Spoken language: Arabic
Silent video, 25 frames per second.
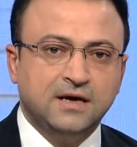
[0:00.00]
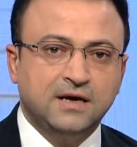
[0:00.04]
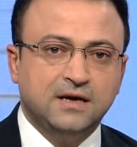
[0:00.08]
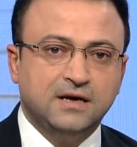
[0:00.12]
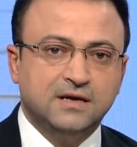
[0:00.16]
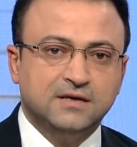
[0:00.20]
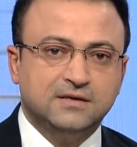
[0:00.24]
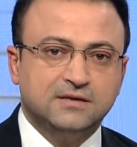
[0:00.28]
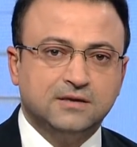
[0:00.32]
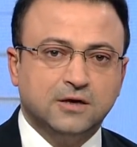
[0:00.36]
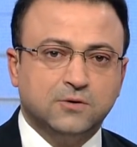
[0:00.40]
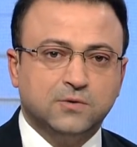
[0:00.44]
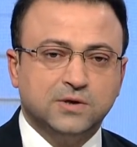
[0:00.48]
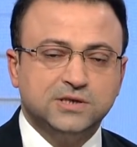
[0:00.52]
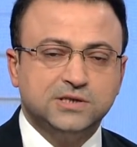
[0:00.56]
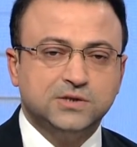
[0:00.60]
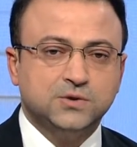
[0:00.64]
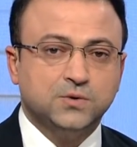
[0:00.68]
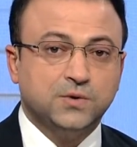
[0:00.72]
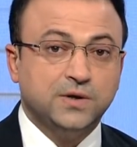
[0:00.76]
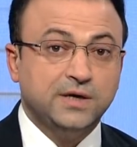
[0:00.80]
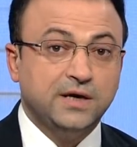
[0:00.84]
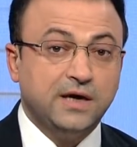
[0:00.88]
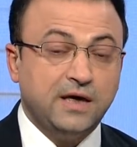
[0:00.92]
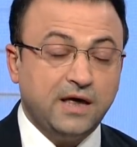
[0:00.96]

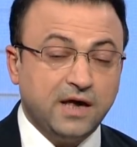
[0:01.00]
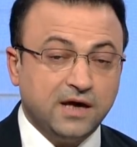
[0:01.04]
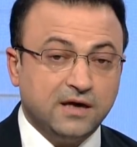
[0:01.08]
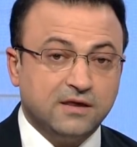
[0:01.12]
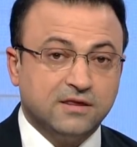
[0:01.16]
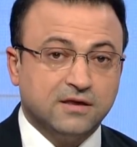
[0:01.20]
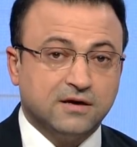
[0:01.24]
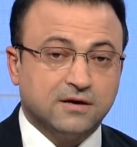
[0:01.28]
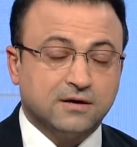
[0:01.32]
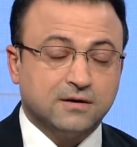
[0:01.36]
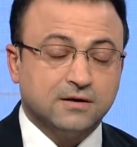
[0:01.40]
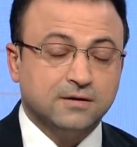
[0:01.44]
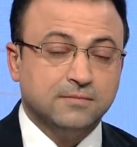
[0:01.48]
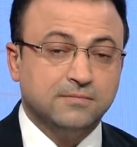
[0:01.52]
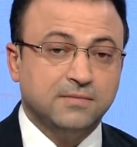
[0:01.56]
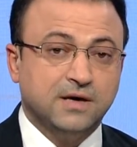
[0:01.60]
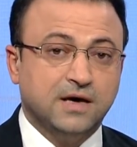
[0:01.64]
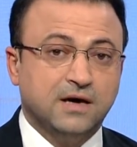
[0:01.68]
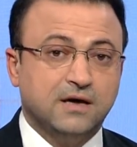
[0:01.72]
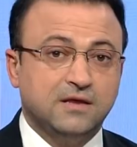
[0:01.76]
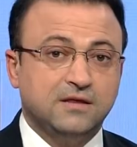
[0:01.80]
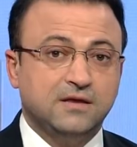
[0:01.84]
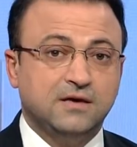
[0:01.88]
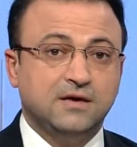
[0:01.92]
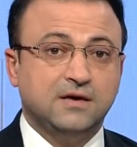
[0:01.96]
للتوسع أكثر
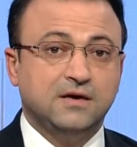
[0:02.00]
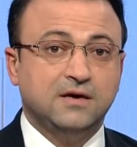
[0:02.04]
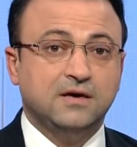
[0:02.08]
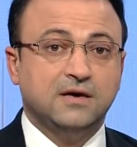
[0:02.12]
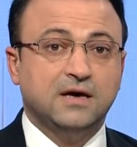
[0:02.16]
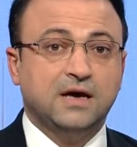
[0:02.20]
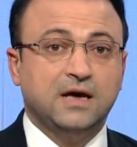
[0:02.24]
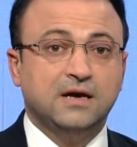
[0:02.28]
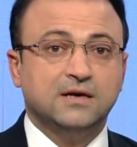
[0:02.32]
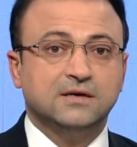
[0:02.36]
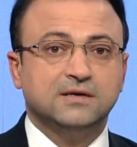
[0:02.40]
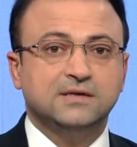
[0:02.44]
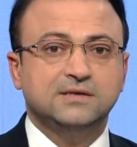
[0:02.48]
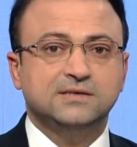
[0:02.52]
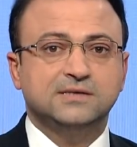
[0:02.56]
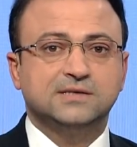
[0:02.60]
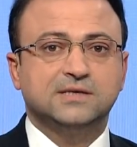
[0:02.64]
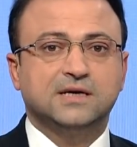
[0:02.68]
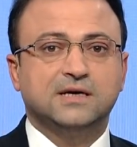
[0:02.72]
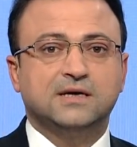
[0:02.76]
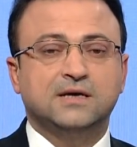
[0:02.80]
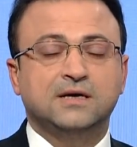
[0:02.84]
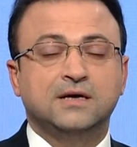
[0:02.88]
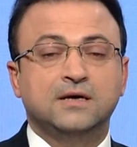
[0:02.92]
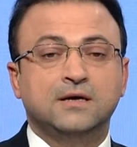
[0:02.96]
بهذه
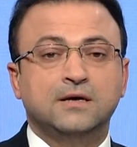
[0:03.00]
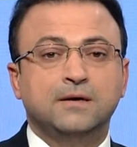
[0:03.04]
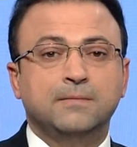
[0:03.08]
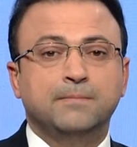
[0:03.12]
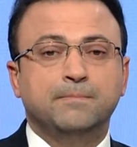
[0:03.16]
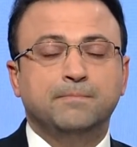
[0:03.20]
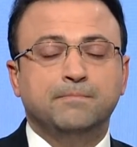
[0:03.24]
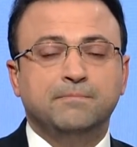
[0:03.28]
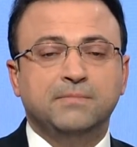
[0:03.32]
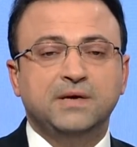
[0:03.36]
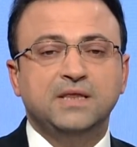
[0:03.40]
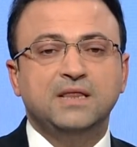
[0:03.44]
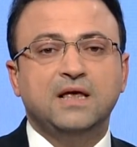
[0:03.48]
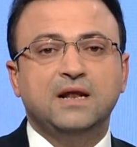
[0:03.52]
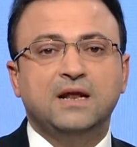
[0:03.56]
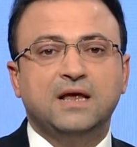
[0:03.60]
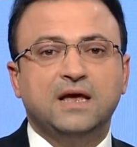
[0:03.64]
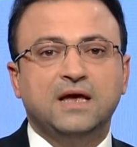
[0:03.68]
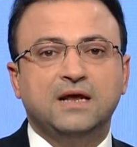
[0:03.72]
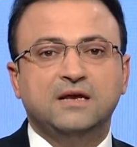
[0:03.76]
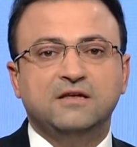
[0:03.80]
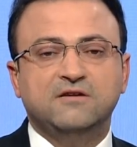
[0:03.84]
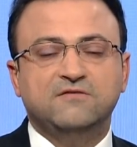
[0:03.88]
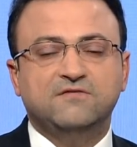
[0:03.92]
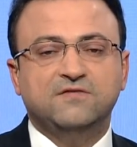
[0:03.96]
القصة من
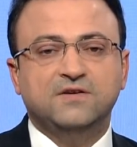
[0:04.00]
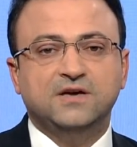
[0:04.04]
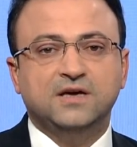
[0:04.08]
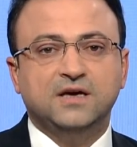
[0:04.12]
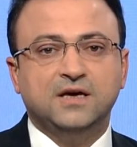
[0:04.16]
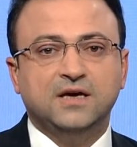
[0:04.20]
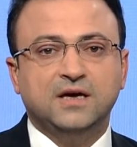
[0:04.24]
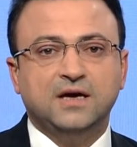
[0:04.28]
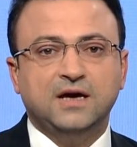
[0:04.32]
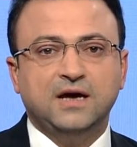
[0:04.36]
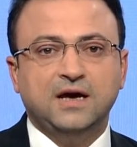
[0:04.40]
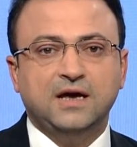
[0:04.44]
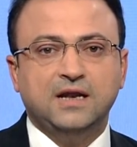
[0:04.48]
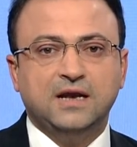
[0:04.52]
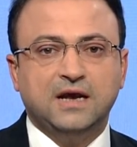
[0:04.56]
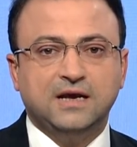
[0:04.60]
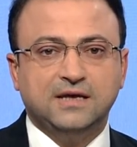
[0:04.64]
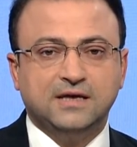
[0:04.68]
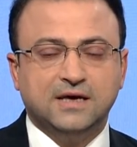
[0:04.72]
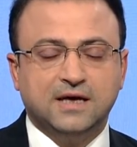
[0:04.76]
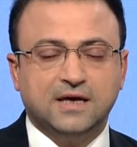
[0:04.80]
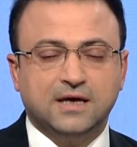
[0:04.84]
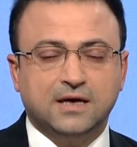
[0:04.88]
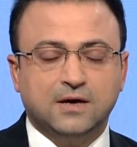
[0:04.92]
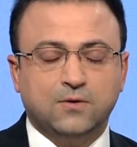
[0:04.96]
الألف إلى
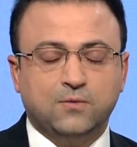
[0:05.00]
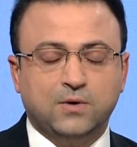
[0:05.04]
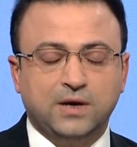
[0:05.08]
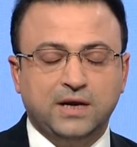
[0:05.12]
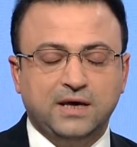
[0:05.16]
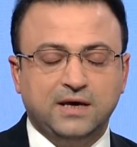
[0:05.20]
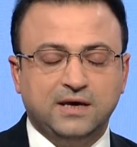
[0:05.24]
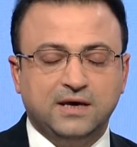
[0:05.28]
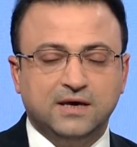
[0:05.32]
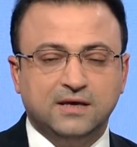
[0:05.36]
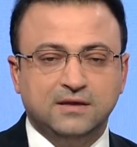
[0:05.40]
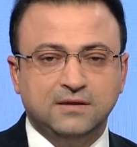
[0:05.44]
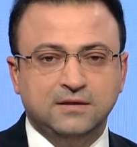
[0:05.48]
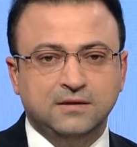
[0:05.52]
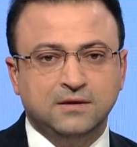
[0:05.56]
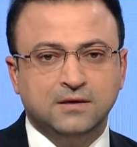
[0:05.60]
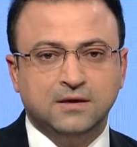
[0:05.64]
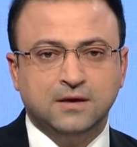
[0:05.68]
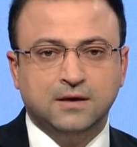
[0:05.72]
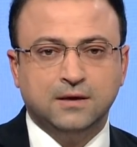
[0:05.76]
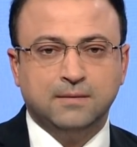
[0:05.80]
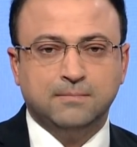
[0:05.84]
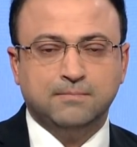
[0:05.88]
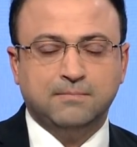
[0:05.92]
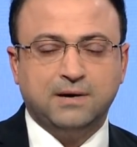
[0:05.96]
الياء ولكن
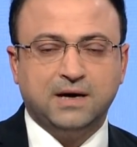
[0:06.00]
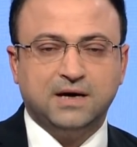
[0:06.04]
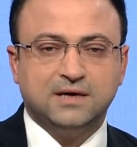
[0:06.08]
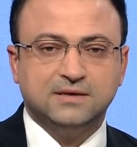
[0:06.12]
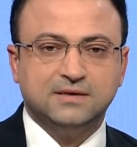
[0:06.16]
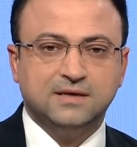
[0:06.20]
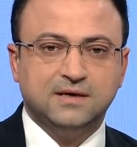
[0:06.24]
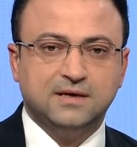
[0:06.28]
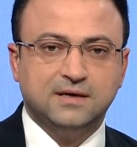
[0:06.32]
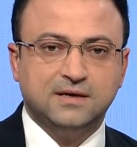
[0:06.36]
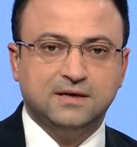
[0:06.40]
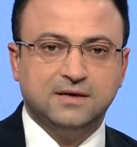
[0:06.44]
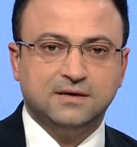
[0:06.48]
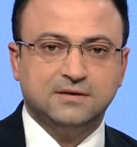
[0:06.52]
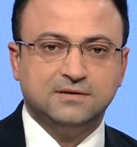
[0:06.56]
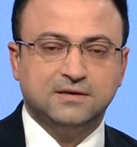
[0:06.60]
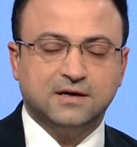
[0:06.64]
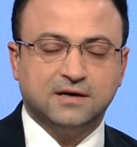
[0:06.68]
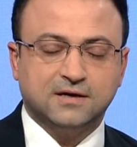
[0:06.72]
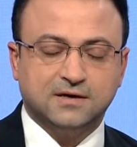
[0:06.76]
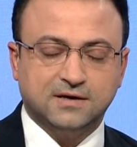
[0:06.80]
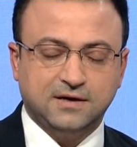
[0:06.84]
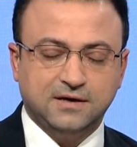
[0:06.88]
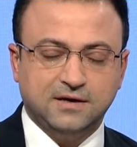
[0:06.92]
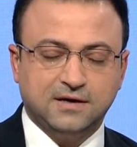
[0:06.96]
بعد
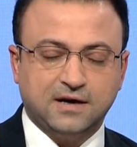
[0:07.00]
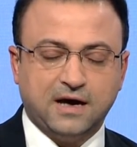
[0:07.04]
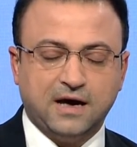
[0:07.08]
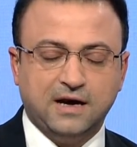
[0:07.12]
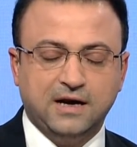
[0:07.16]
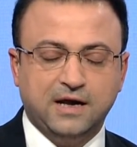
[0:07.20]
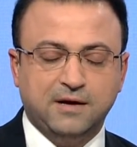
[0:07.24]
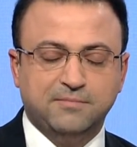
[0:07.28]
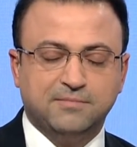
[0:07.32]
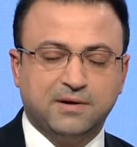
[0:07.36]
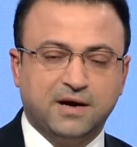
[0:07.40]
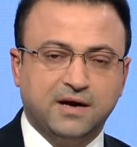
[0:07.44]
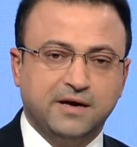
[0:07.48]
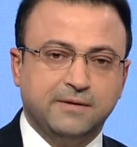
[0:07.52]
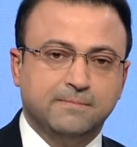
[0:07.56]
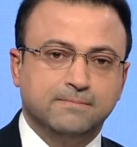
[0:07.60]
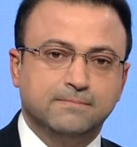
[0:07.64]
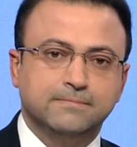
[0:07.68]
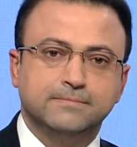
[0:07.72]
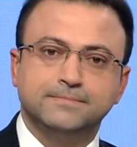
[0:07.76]
تقرير أحلام إبراهيم